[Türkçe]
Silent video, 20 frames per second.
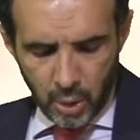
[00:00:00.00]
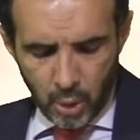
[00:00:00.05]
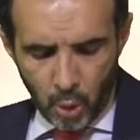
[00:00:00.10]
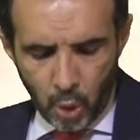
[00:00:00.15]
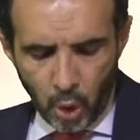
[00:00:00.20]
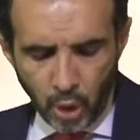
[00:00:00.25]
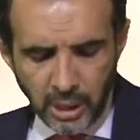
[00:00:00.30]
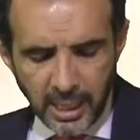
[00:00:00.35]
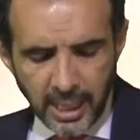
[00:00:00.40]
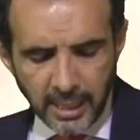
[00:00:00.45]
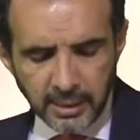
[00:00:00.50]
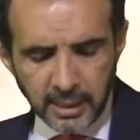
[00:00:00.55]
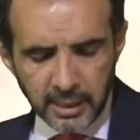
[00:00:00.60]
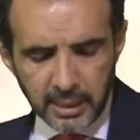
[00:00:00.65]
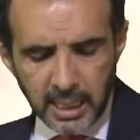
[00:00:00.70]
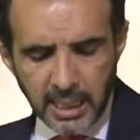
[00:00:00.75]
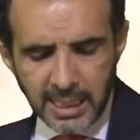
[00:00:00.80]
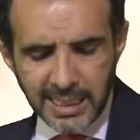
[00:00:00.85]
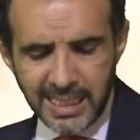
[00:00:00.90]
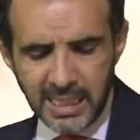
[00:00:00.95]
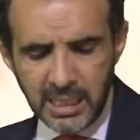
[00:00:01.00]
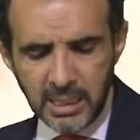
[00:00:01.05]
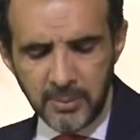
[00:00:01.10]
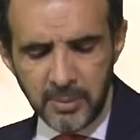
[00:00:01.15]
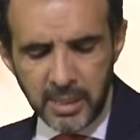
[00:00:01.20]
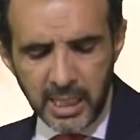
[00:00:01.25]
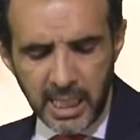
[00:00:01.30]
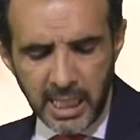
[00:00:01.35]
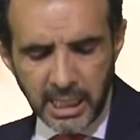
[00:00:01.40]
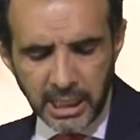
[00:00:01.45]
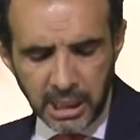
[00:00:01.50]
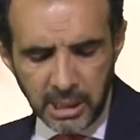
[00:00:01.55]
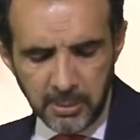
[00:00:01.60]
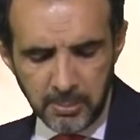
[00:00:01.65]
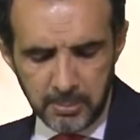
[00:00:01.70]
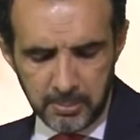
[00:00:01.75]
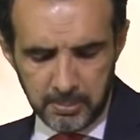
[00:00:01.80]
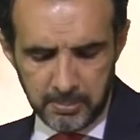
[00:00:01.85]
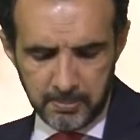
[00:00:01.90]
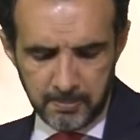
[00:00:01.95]
Hollanda'da 20
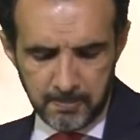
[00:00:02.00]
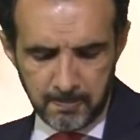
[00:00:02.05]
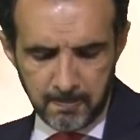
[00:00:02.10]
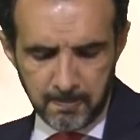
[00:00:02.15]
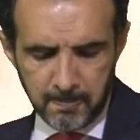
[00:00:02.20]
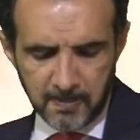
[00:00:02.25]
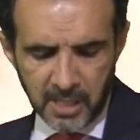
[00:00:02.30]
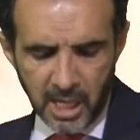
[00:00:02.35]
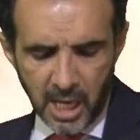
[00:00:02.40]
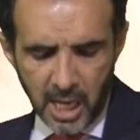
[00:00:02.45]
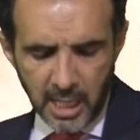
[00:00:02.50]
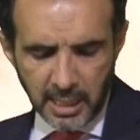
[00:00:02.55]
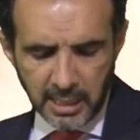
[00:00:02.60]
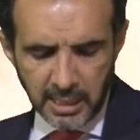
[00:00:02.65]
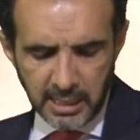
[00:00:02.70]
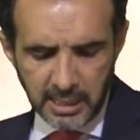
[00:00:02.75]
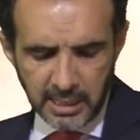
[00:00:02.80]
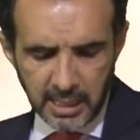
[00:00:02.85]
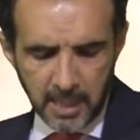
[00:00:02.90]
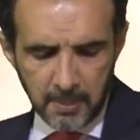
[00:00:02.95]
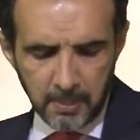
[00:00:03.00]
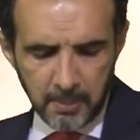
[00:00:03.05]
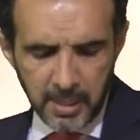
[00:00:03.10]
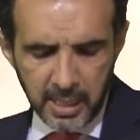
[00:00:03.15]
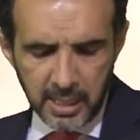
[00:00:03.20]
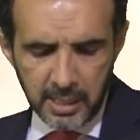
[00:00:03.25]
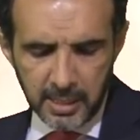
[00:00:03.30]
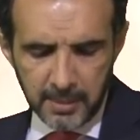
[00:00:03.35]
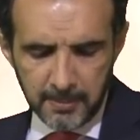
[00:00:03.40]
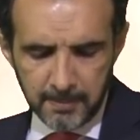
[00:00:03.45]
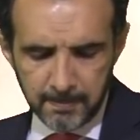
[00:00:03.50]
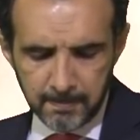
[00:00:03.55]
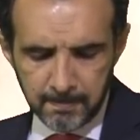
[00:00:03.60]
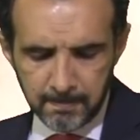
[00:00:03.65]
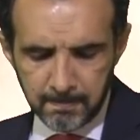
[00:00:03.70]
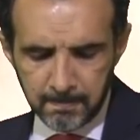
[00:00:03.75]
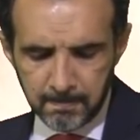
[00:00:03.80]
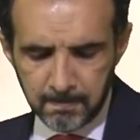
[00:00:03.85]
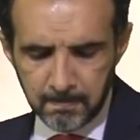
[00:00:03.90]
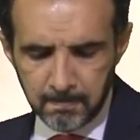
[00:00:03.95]
Ekim tarihinden beri
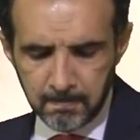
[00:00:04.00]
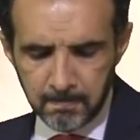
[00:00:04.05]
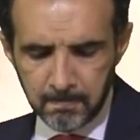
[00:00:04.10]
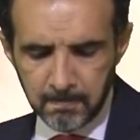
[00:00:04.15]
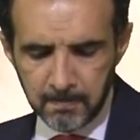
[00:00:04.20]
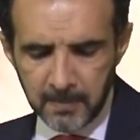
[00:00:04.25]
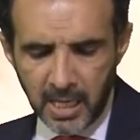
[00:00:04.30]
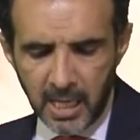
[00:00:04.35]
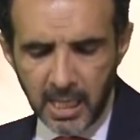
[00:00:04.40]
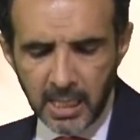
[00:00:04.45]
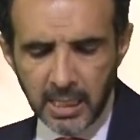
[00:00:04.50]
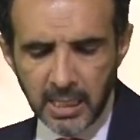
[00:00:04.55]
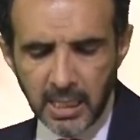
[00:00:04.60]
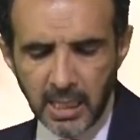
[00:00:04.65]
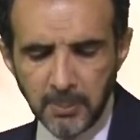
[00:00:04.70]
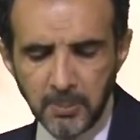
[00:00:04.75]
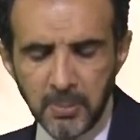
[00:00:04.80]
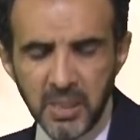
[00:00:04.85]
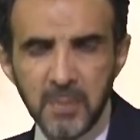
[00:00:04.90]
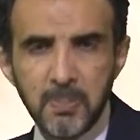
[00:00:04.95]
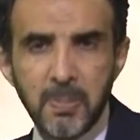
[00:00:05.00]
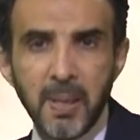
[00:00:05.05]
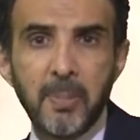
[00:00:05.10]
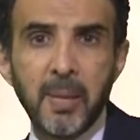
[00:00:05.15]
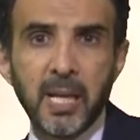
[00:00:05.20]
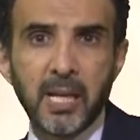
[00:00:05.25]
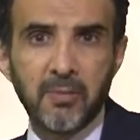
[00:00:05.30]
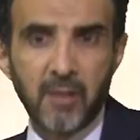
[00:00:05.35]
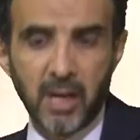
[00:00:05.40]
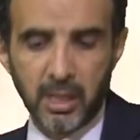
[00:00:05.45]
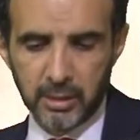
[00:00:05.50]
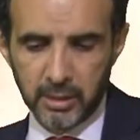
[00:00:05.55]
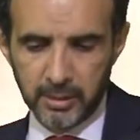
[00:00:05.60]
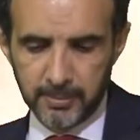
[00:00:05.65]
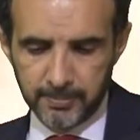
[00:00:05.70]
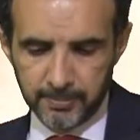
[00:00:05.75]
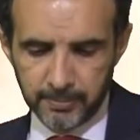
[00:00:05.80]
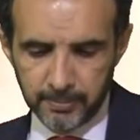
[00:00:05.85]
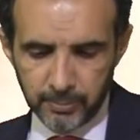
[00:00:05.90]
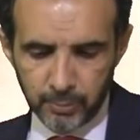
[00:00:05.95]
aranan bir bebek vardı.
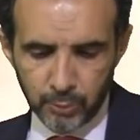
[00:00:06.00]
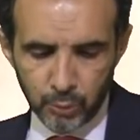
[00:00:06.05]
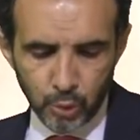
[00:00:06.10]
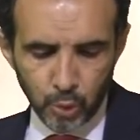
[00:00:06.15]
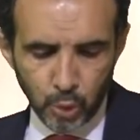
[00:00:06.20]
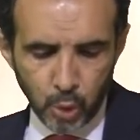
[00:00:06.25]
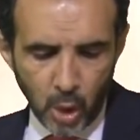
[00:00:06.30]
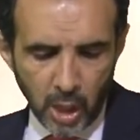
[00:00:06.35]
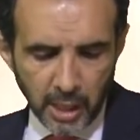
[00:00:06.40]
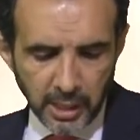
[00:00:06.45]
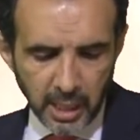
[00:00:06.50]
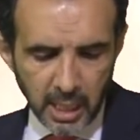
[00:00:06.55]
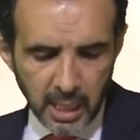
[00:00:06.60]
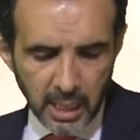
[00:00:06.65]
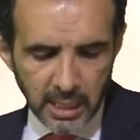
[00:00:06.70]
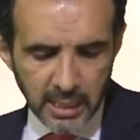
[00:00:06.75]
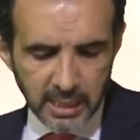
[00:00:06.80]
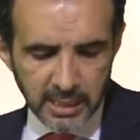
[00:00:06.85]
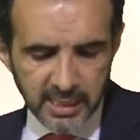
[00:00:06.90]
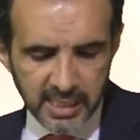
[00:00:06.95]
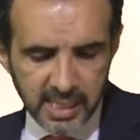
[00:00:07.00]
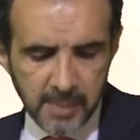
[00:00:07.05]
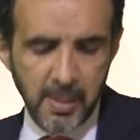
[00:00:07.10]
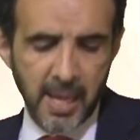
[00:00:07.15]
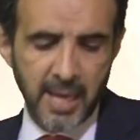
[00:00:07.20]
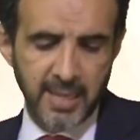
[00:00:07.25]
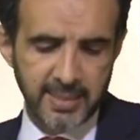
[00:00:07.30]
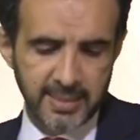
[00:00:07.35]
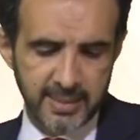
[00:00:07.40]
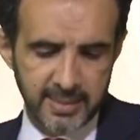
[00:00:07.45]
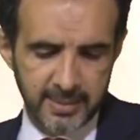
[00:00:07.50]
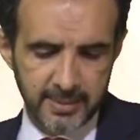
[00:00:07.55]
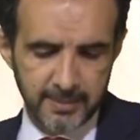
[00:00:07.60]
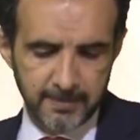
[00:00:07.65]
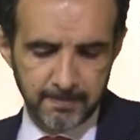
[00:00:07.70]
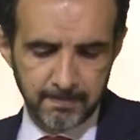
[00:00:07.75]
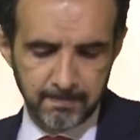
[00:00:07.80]
Tuana Remers.